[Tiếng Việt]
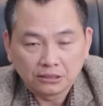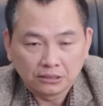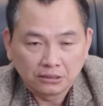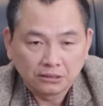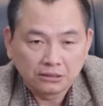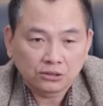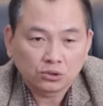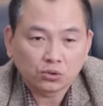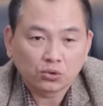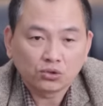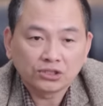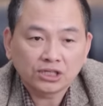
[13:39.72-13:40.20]

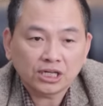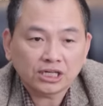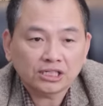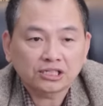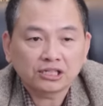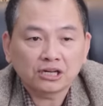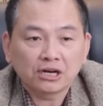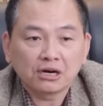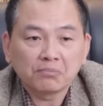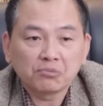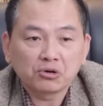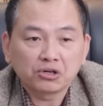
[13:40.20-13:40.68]
chứ tôi rất
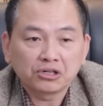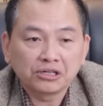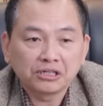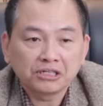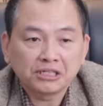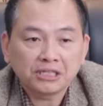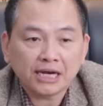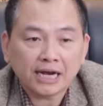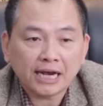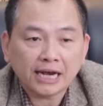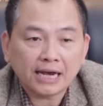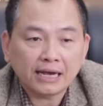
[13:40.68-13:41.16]
sợ một
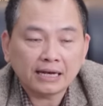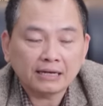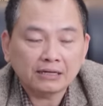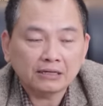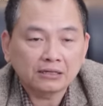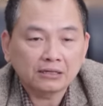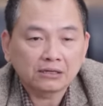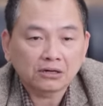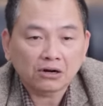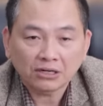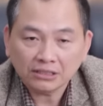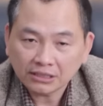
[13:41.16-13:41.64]
đứa trẻ
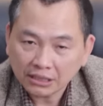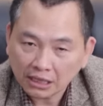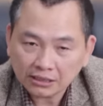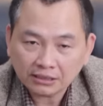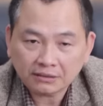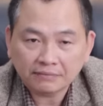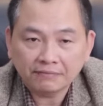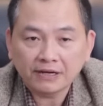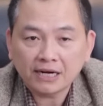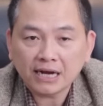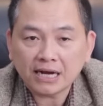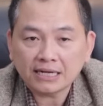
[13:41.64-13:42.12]
nói
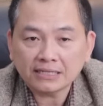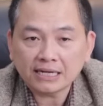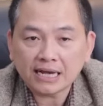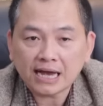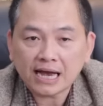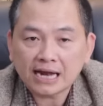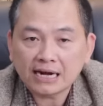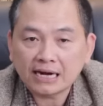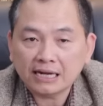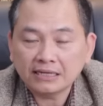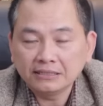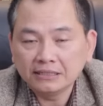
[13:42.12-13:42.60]
thật với cả
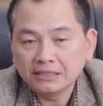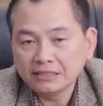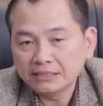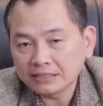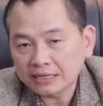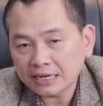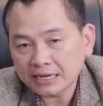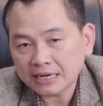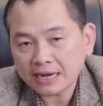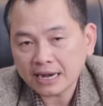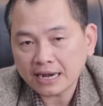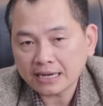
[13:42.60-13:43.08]
nhà là
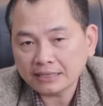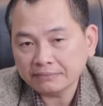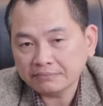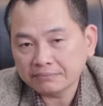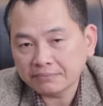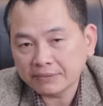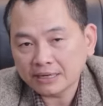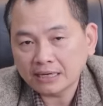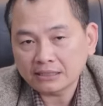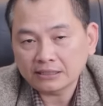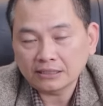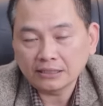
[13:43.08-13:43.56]
nhìn cái
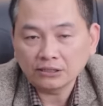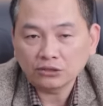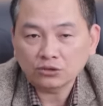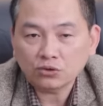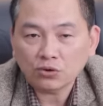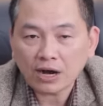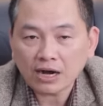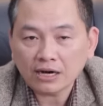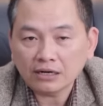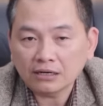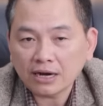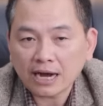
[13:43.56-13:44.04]
cảnh mà thỉnh
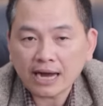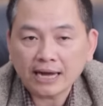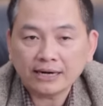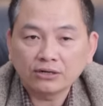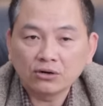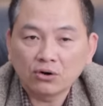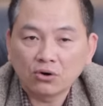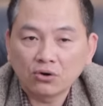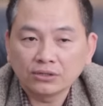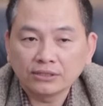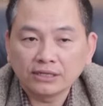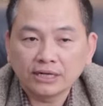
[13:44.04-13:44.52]
thoảng ở Hà
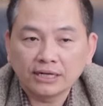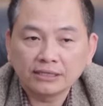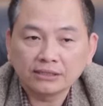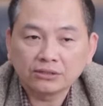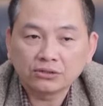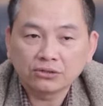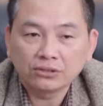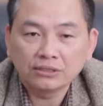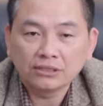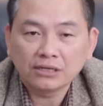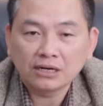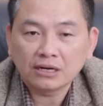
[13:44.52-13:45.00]
Nội
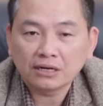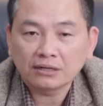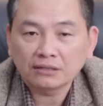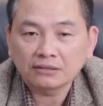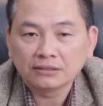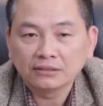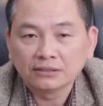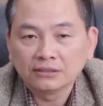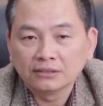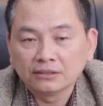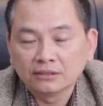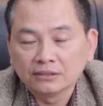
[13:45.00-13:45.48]
này tôi
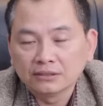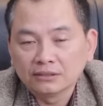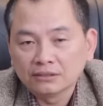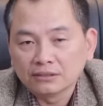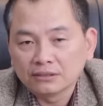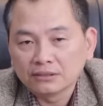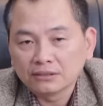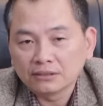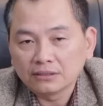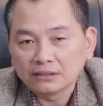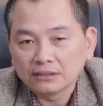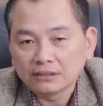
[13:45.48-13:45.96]

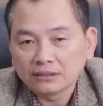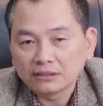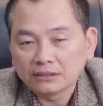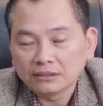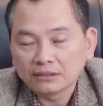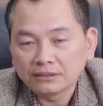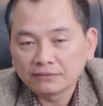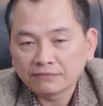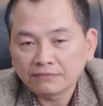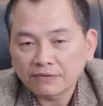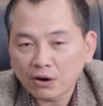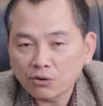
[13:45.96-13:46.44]

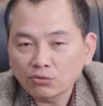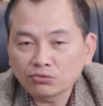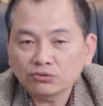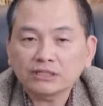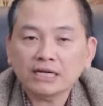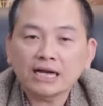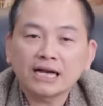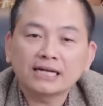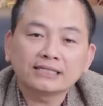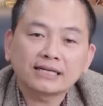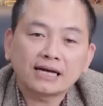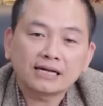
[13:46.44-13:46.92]
uh,
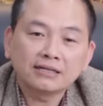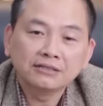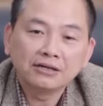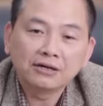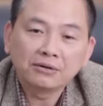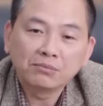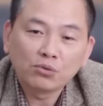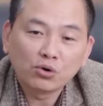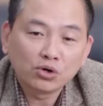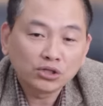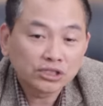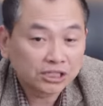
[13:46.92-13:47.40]
phóng xe ra
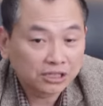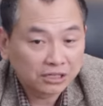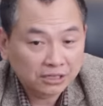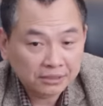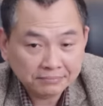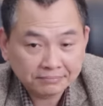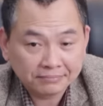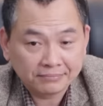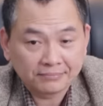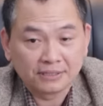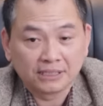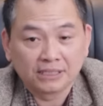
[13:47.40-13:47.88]
đường mỗi
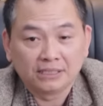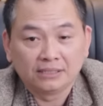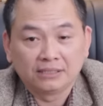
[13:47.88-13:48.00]
sớm